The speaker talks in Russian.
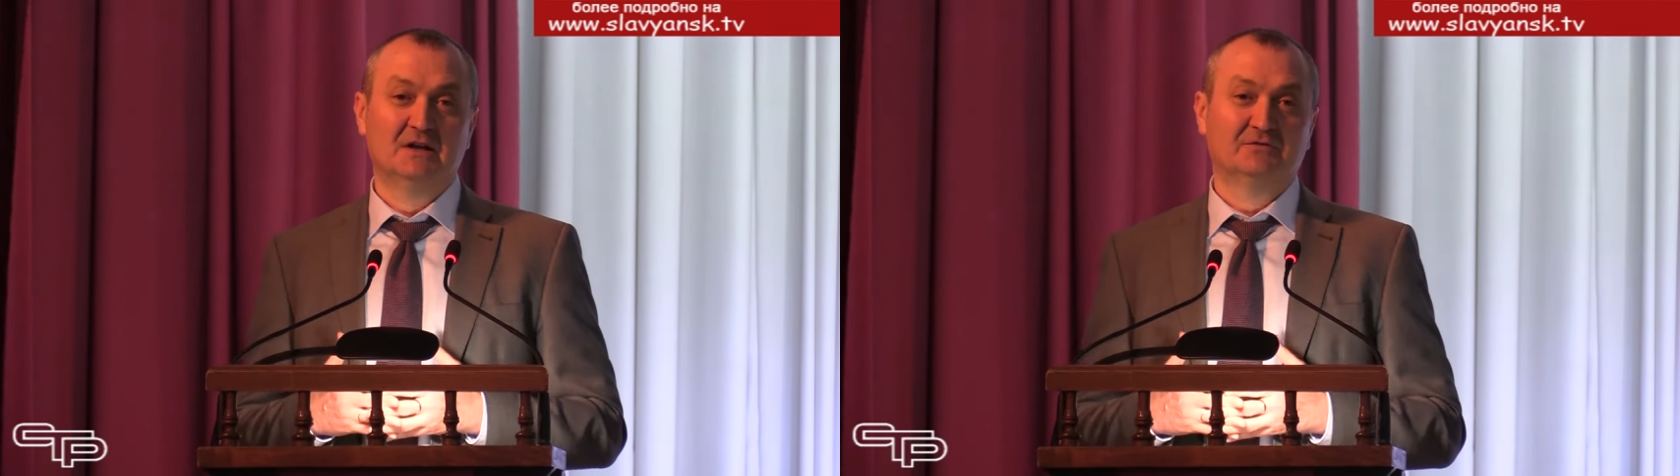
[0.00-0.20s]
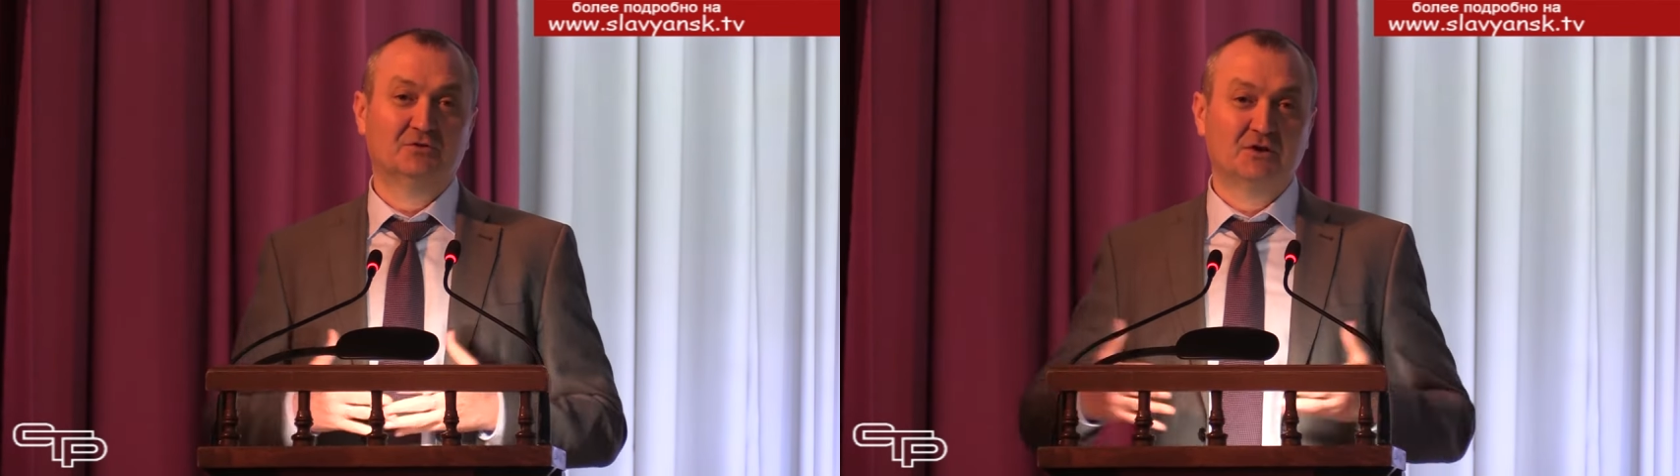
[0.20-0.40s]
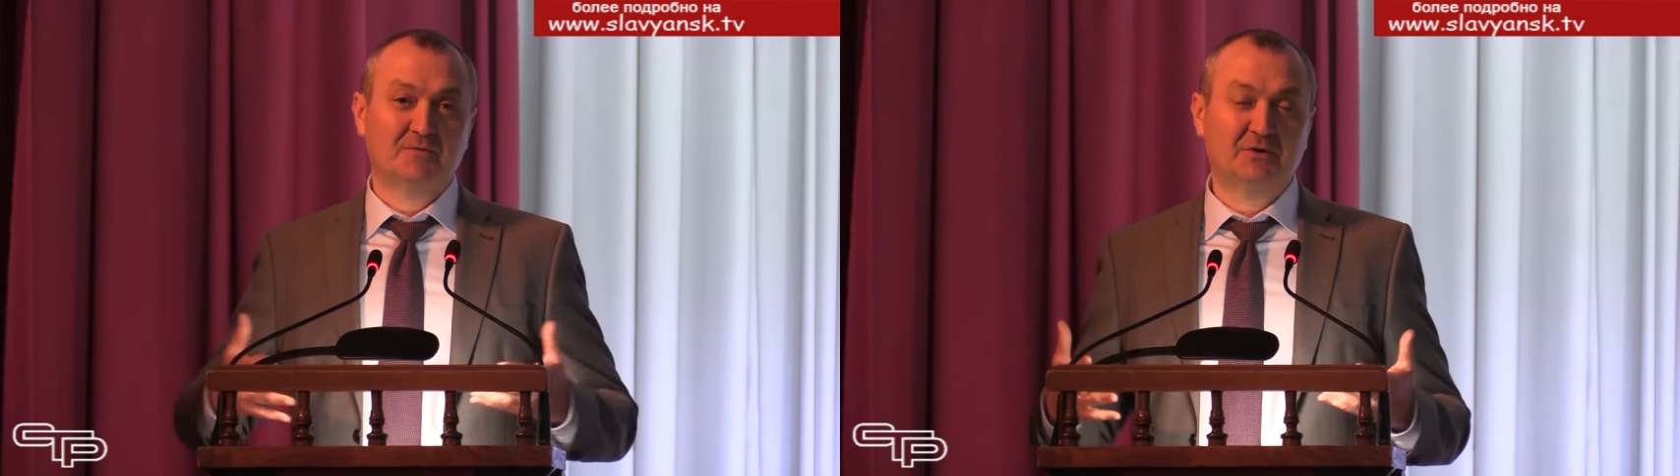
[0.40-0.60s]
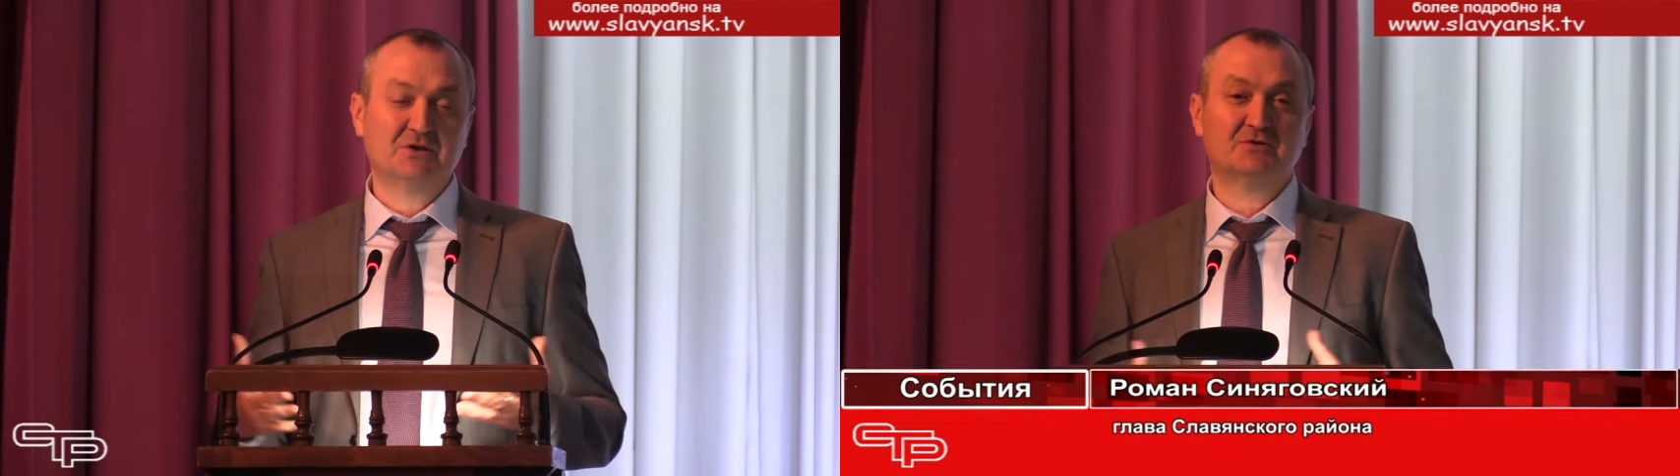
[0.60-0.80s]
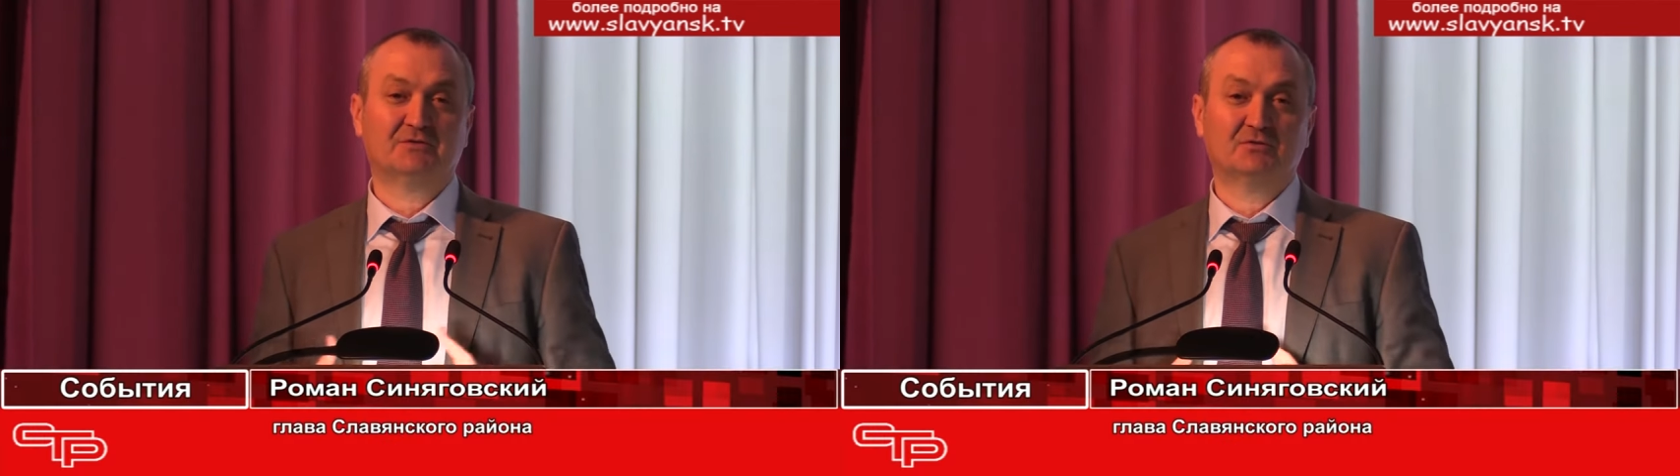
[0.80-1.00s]
все-таки
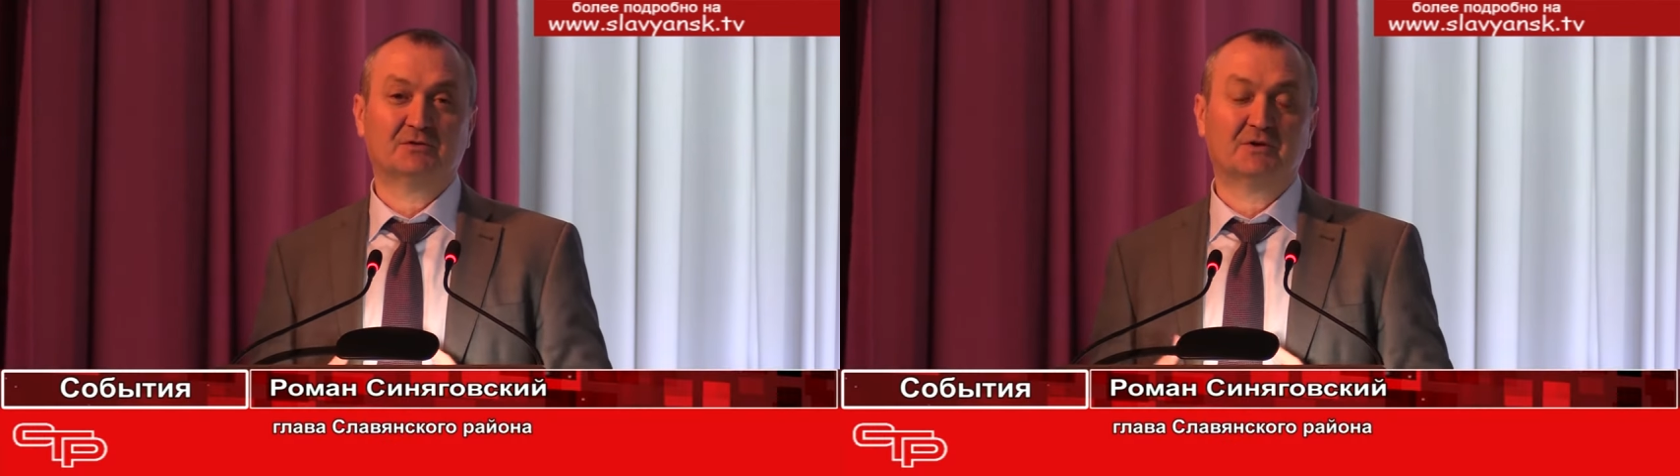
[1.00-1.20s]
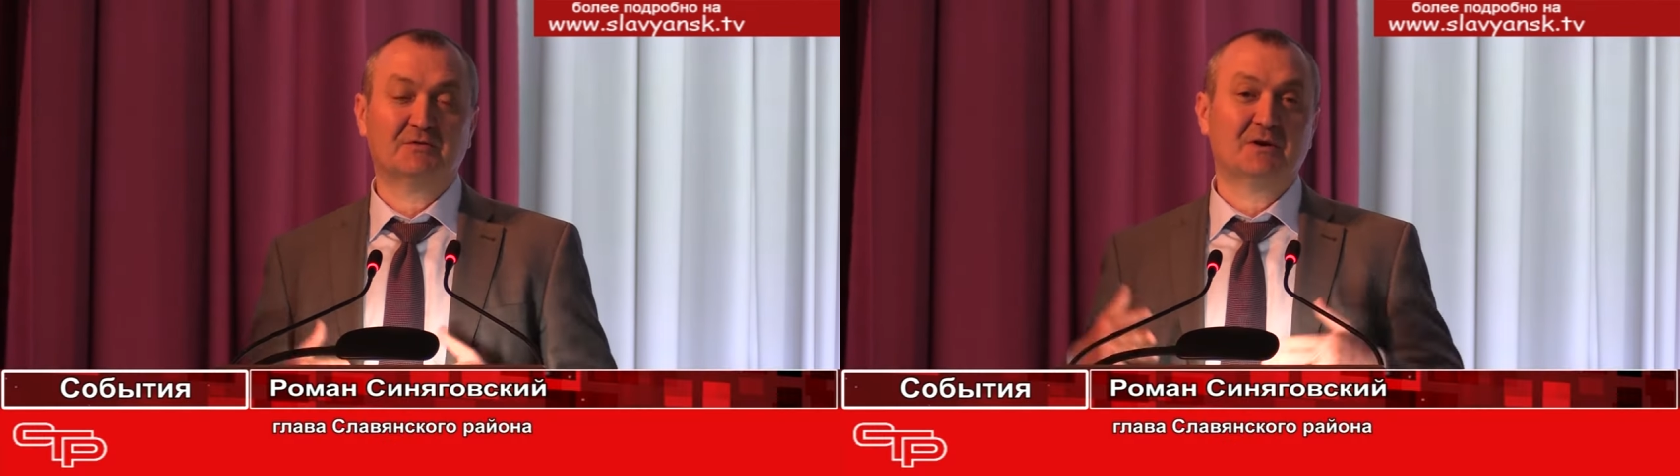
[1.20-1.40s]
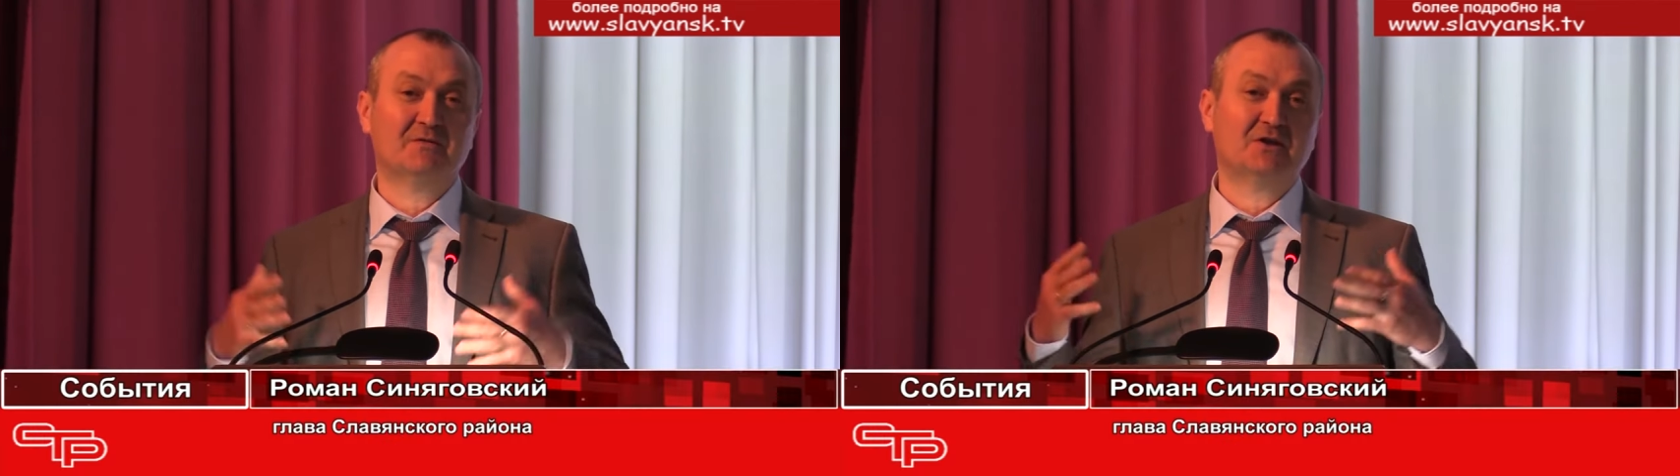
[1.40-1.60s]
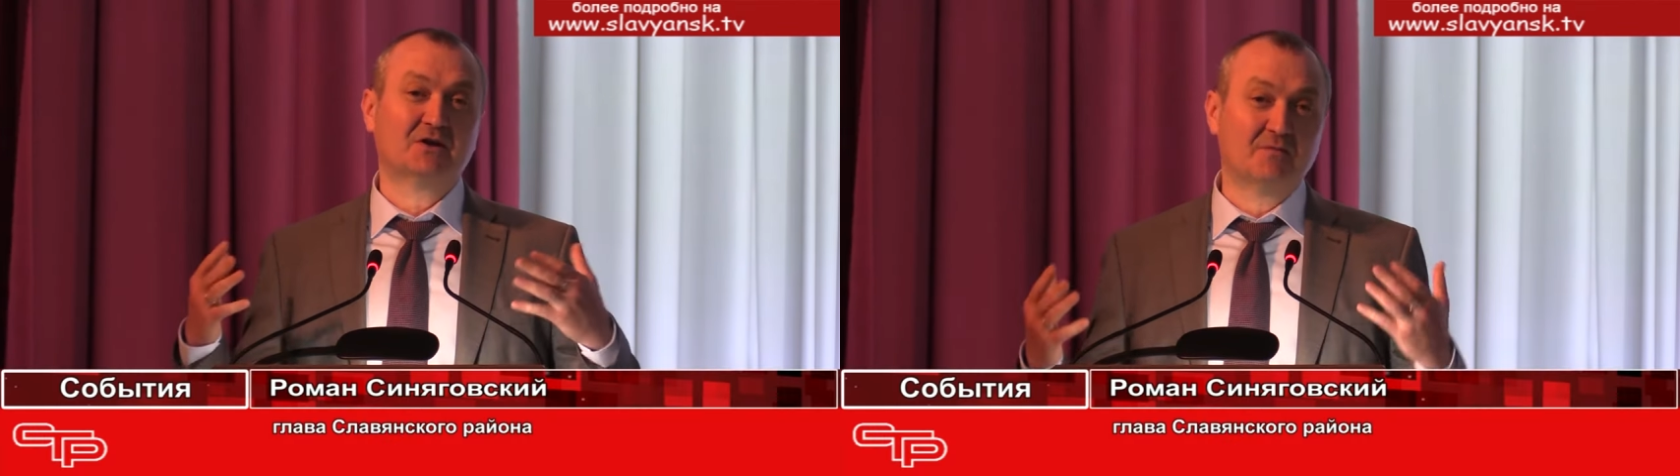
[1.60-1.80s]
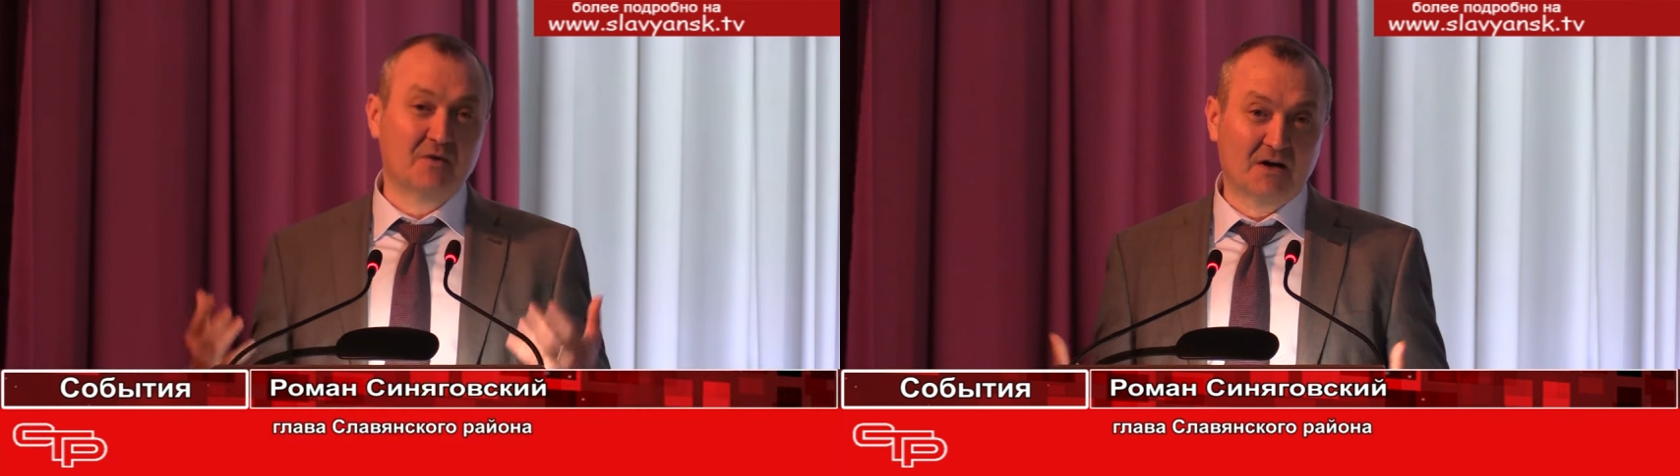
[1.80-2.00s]
прежде всего
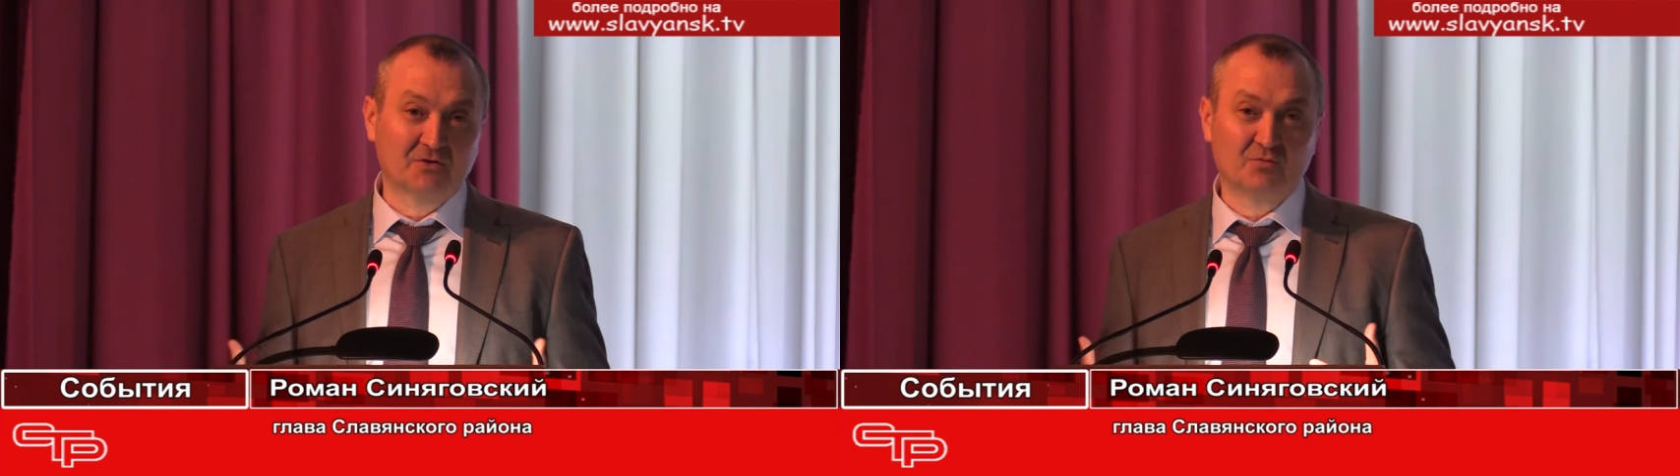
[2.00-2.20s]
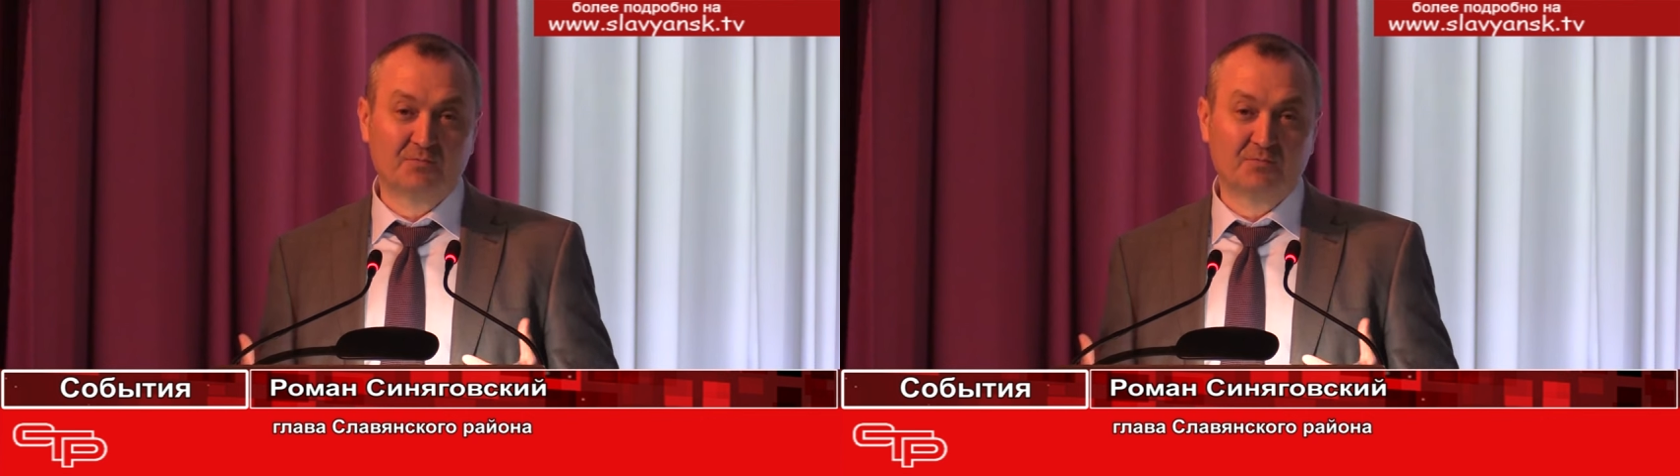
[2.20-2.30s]
сформировать команду,